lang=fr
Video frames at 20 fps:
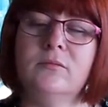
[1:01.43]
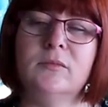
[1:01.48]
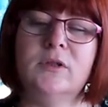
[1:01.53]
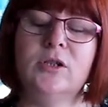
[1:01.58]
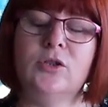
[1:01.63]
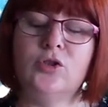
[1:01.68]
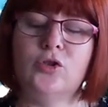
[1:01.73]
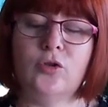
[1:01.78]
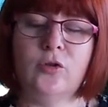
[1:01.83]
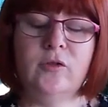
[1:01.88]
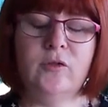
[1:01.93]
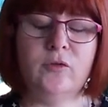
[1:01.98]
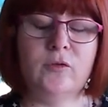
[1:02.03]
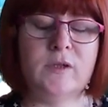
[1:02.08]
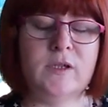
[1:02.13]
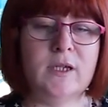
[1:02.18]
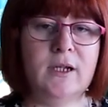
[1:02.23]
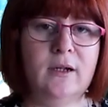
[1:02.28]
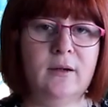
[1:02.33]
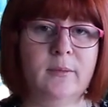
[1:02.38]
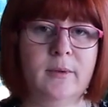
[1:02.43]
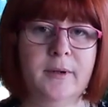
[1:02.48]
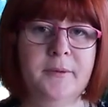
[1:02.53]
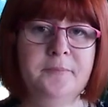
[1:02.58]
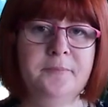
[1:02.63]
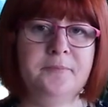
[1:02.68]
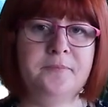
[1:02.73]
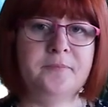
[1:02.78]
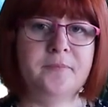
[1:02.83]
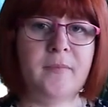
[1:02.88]
petites choses aussi là-bas.
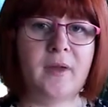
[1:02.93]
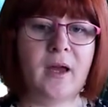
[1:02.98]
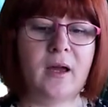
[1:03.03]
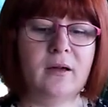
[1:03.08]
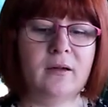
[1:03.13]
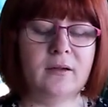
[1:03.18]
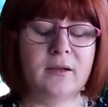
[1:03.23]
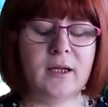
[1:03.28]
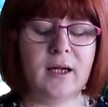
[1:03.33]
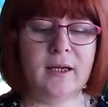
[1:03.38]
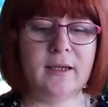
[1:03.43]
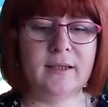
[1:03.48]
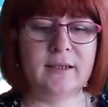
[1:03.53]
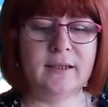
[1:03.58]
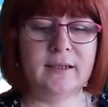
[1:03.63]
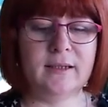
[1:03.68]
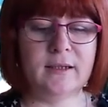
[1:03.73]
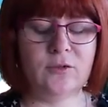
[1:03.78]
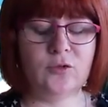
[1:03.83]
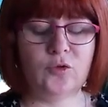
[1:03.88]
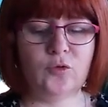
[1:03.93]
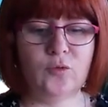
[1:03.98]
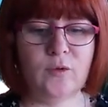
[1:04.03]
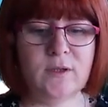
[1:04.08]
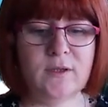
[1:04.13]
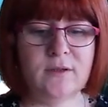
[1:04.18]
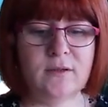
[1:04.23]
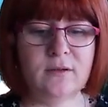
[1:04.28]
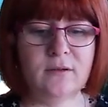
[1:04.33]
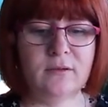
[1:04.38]
Et
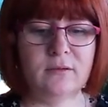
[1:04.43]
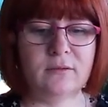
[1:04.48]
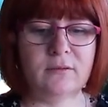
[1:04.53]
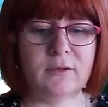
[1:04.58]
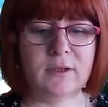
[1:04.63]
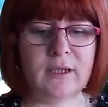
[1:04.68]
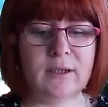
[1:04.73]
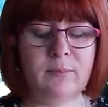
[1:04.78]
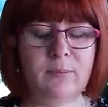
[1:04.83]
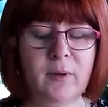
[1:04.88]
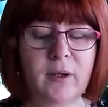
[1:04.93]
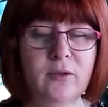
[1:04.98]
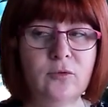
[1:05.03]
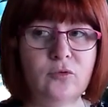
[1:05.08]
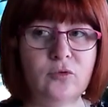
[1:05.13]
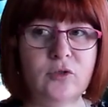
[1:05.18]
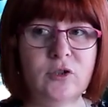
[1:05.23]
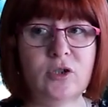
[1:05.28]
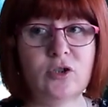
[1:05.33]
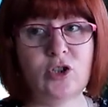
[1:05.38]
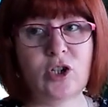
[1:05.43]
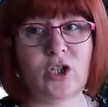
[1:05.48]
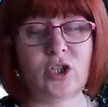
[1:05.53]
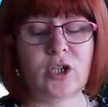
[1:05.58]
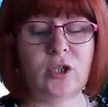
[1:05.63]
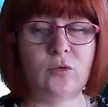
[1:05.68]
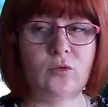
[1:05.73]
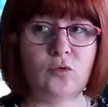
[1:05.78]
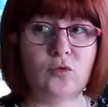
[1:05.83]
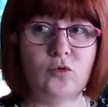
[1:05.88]
ensuite, des plantes aussi que
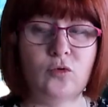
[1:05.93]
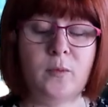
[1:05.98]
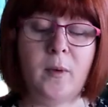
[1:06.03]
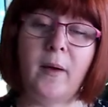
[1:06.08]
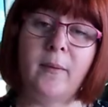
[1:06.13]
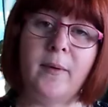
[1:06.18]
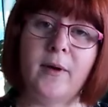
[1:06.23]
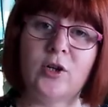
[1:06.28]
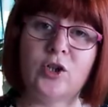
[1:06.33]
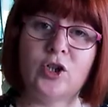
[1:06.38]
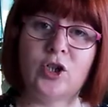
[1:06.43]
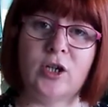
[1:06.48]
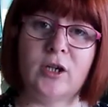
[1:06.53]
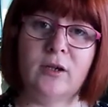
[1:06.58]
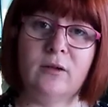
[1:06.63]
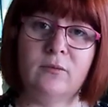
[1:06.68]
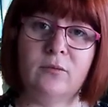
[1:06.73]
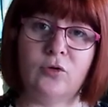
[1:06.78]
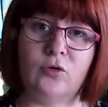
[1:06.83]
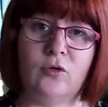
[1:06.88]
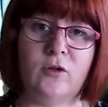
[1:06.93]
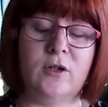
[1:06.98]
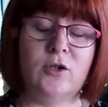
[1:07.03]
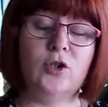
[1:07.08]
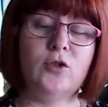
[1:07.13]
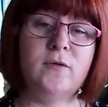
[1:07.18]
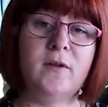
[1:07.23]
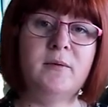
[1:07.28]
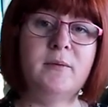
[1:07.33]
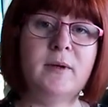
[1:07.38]
j'achète au supermarché. Parce que
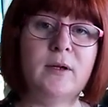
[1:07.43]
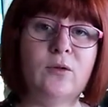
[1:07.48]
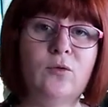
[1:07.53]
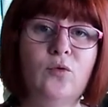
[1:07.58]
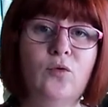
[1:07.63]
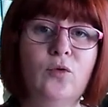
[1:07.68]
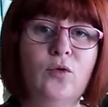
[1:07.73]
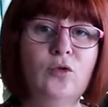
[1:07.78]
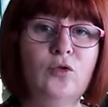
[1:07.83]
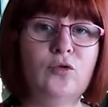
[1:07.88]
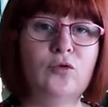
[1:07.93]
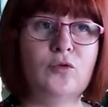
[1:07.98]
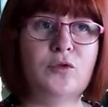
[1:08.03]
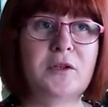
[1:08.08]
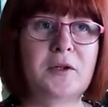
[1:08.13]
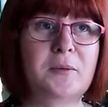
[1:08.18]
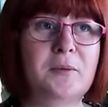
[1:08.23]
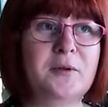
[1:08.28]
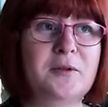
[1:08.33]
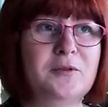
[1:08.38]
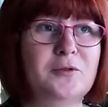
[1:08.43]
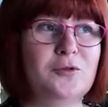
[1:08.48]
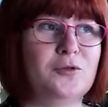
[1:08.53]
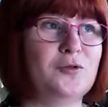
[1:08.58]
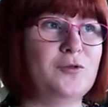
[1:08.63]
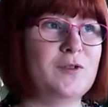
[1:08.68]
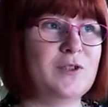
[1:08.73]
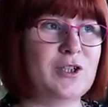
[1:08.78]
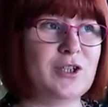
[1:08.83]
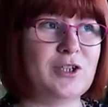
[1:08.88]
quand je fais mes courses, notamment, euh,
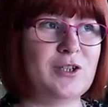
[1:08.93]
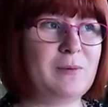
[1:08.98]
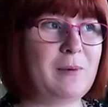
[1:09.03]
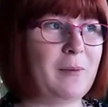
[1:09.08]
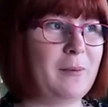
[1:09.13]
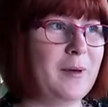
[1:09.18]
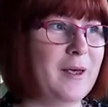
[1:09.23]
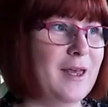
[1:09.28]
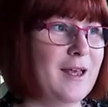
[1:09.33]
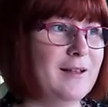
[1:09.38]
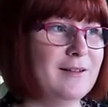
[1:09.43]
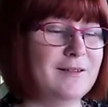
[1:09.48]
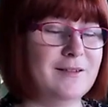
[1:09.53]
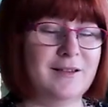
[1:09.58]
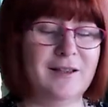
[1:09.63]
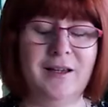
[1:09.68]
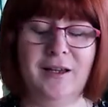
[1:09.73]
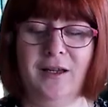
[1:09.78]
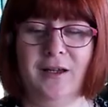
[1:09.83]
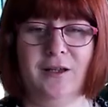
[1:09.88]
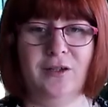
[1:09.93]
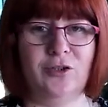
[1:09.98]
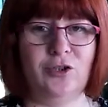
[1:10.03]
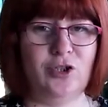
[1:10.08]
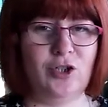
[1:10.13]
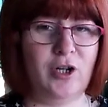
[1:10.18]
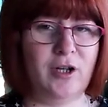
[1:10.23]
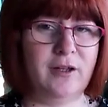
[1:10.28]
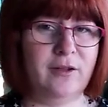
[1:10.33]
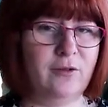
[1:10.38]
je vais chercher ma baguette
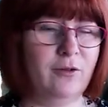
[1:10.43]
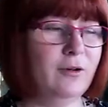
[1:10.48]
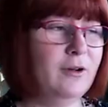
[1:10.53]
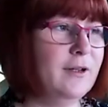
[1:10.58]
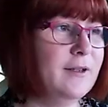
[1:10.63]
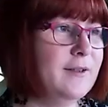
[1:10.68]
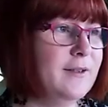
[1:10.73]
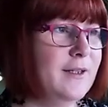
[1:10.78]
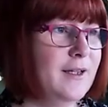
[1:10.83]
chez Lidl,